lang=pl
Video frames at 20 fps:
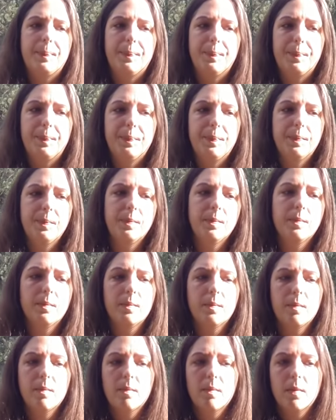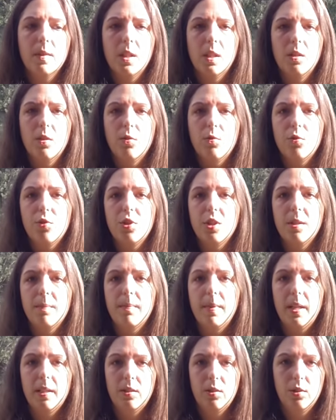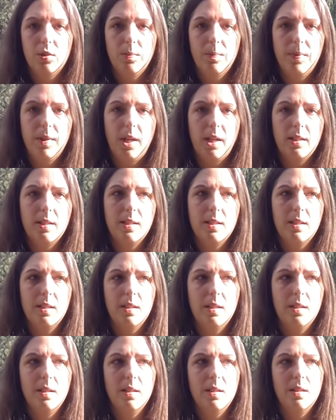mm, różnych metod pracy,